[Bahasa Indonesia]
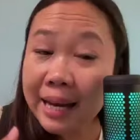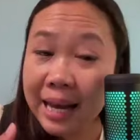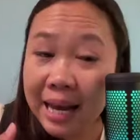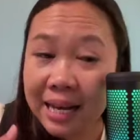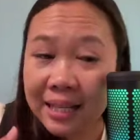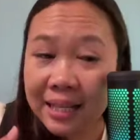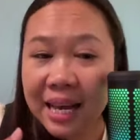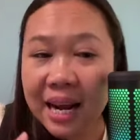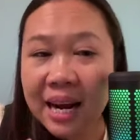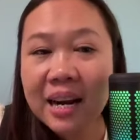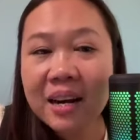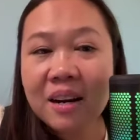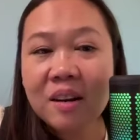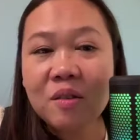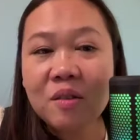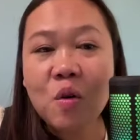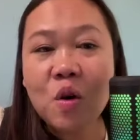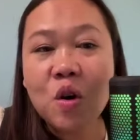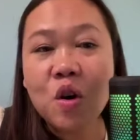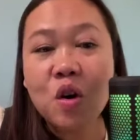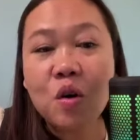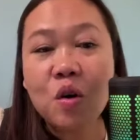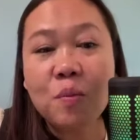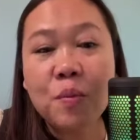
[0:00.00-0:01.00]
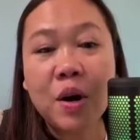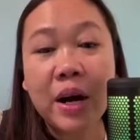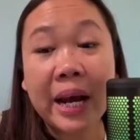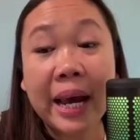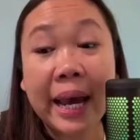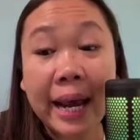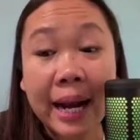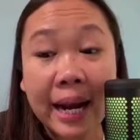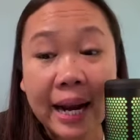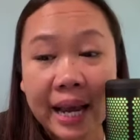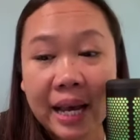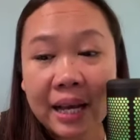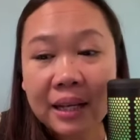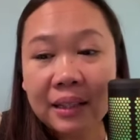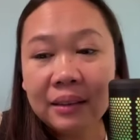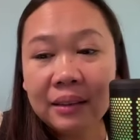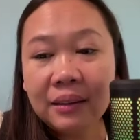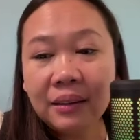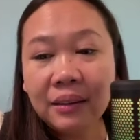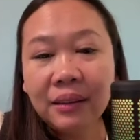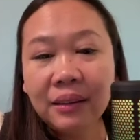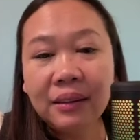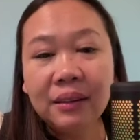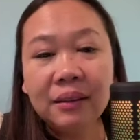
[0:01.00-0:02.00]
kasarannya wong ngomong elek
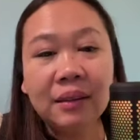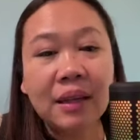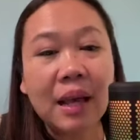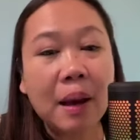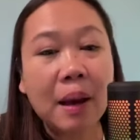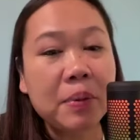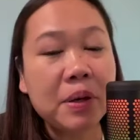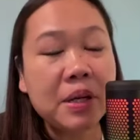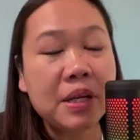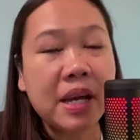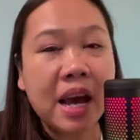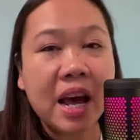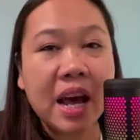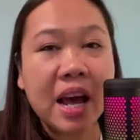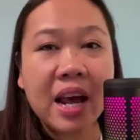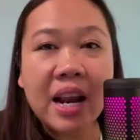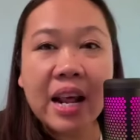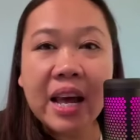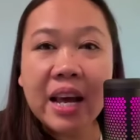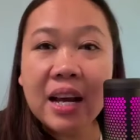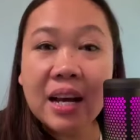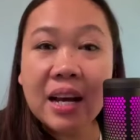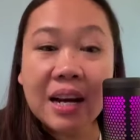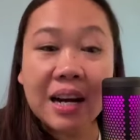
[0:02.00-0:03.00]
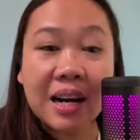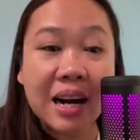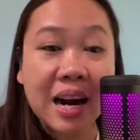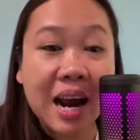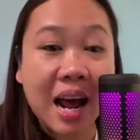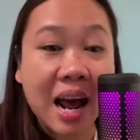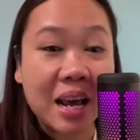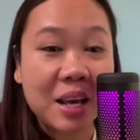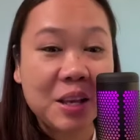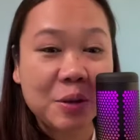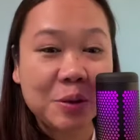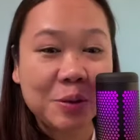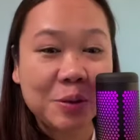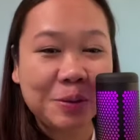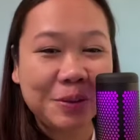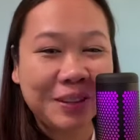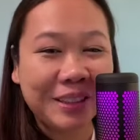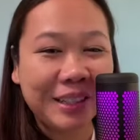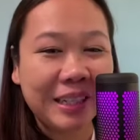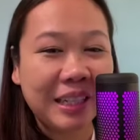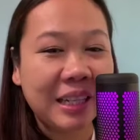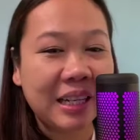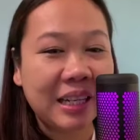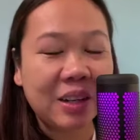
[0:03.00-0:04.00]
tapi dia elek
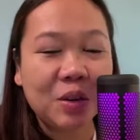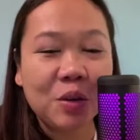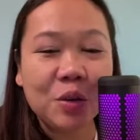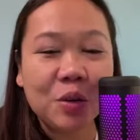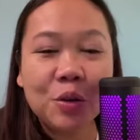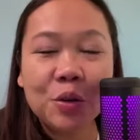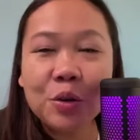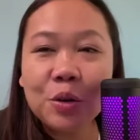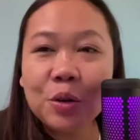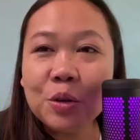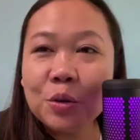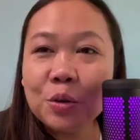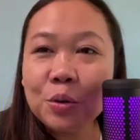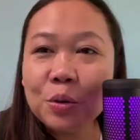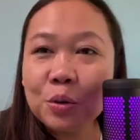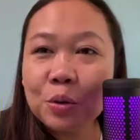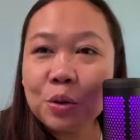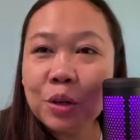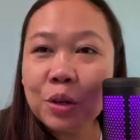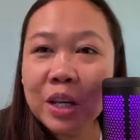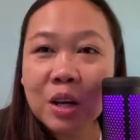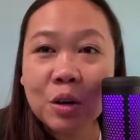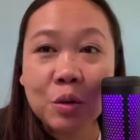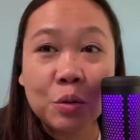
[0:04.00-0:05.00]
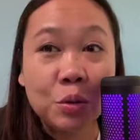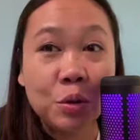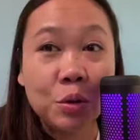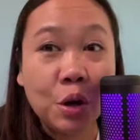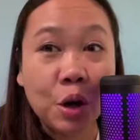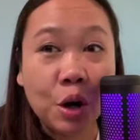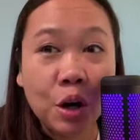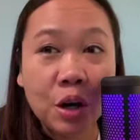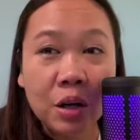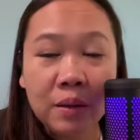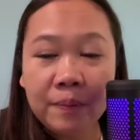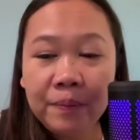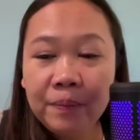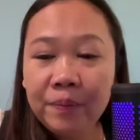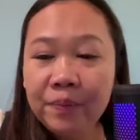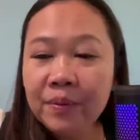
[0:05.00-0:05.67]
ngerayu ngungkul-ngungkuli gula